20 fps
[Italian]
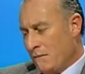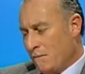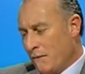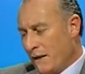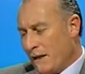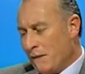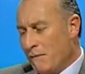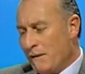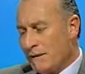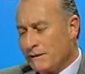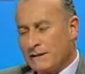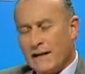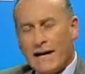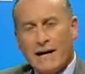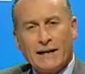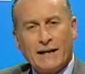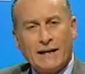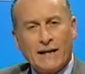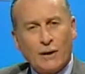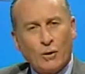per
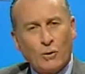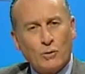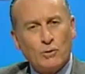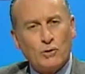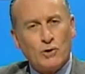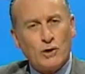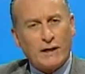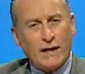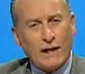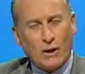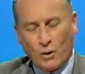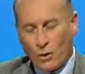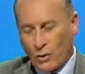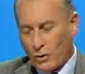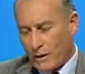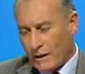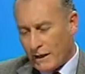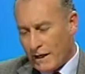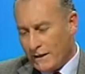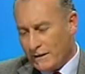ribaltare la logica
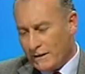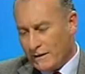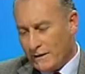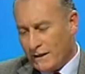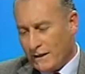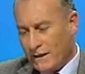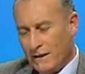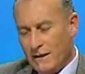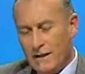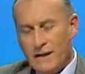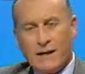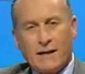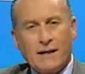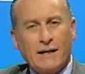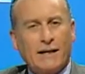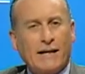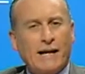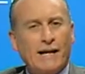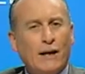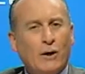corrente
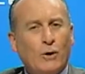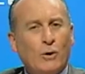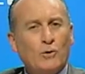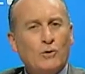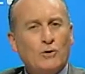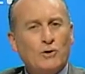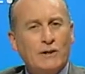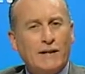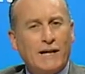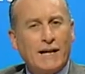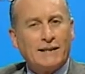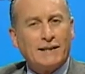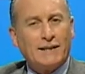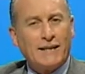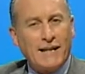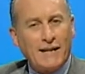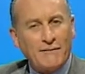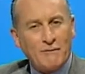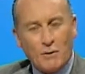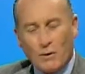che è la logica
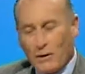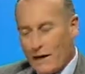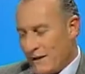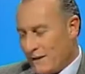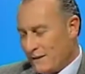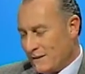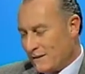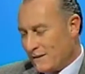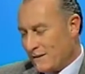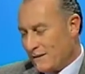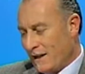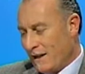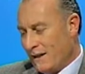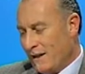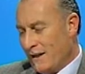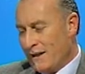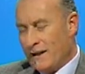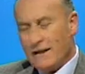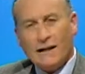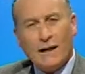della violenza,
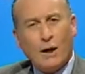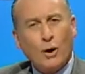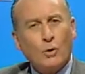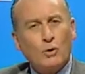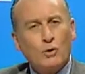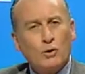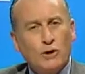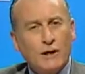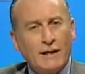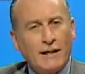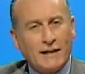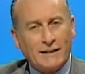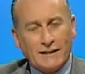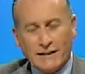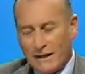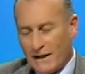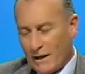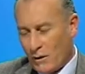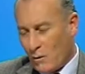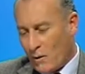la logica
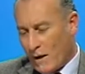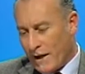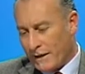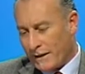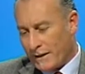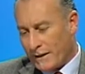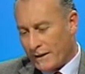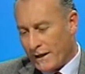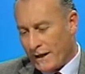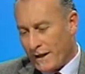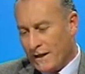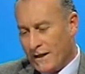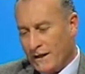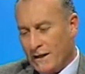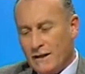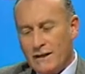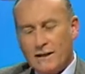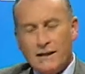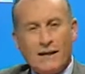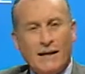della guerra,
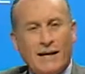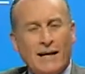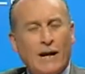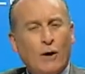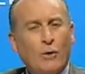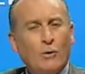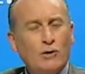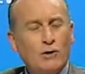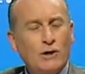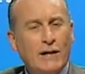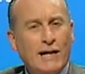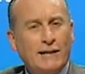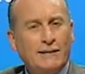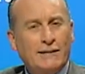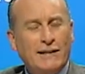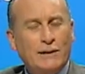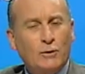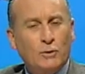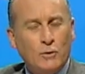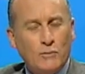la logica
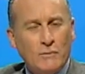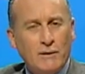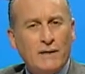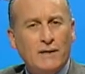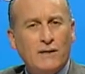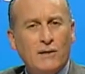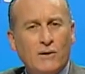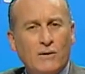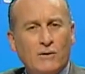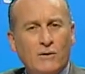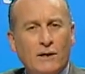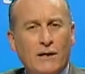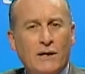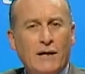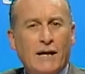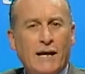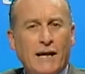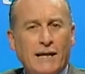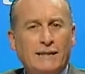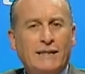del dominio
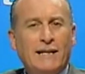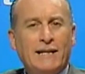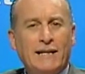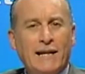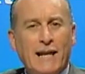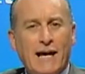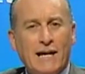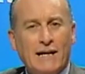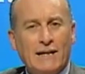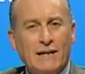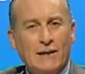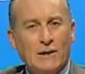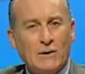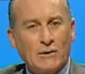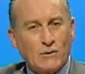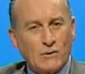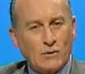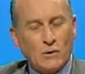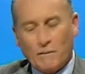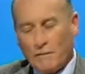e della
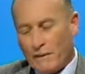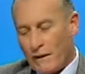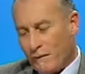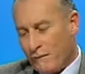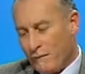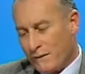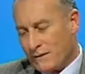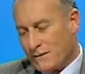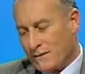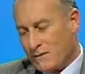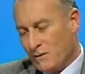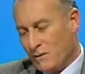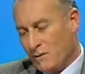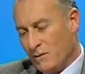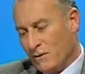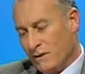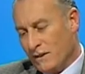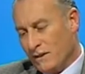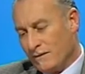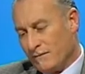
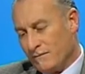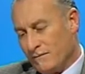sopraffazione.